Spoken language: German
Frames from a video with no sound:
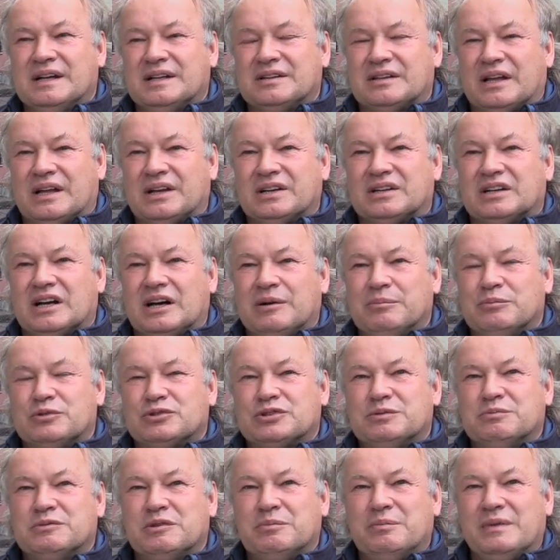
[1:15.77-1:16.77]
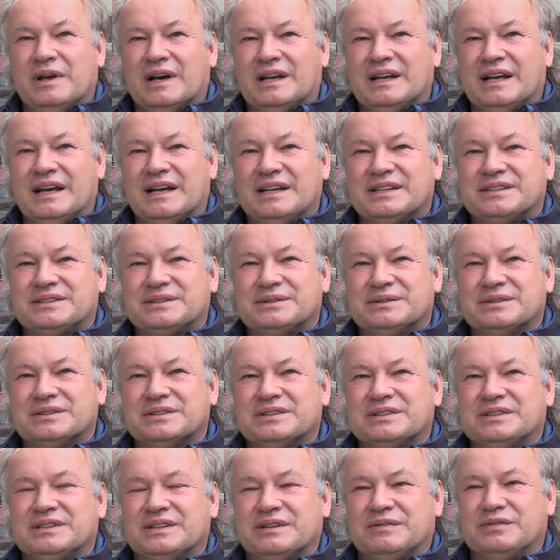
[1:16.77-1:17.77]
Dann kam bestimmte
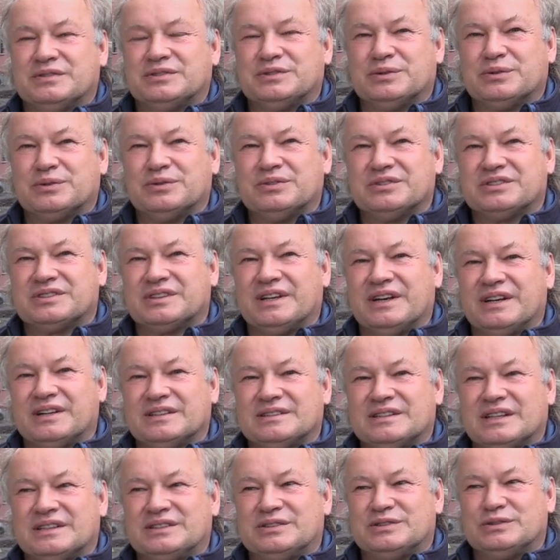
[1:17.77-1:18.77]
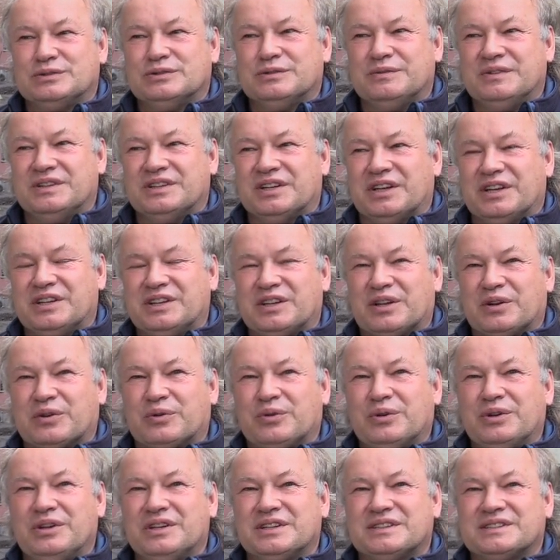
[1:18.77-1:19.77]
Mehrleistung der Versorgungsträger dazu, wie in der Niederen
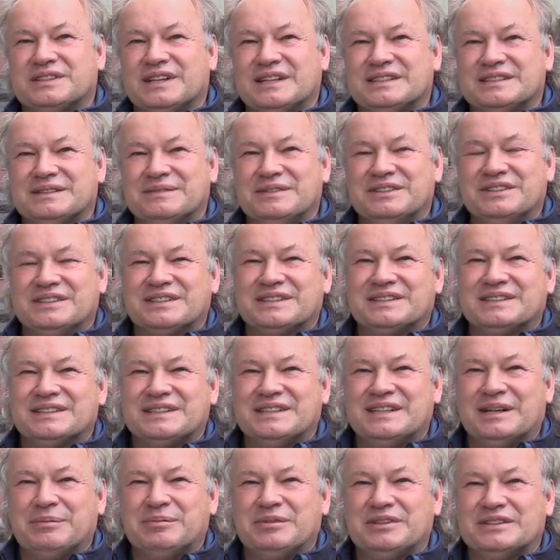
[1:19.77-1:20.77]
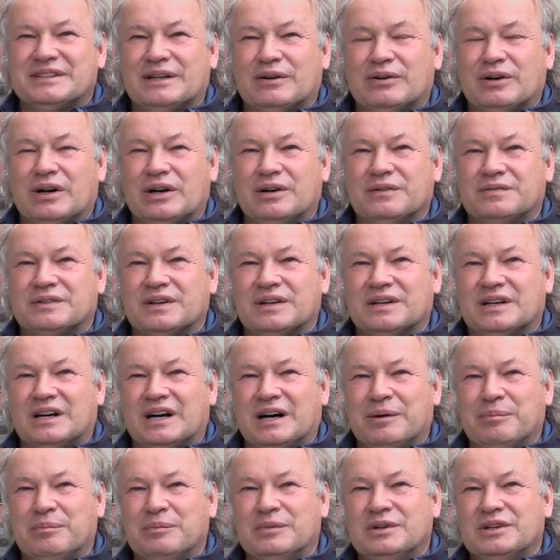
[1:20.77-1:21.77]
Königsgasse, wenn Sie gesehen haben, diese auch
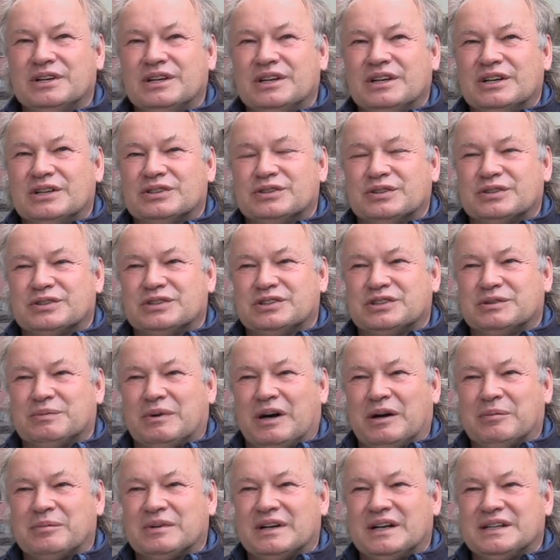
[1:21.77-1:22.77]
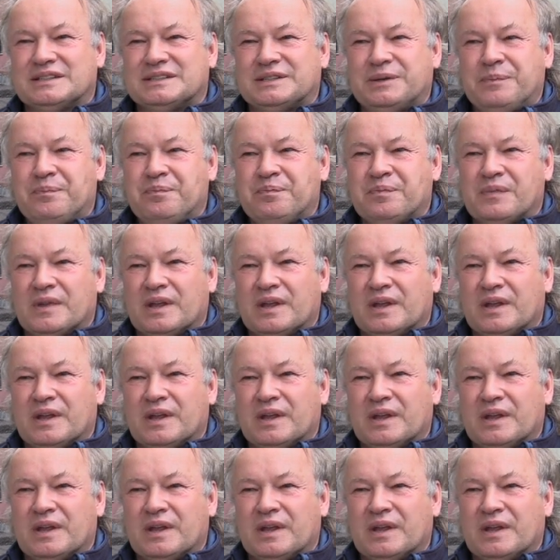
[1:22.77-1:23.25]
aufgegraben, Stückchen Schwarmgasse.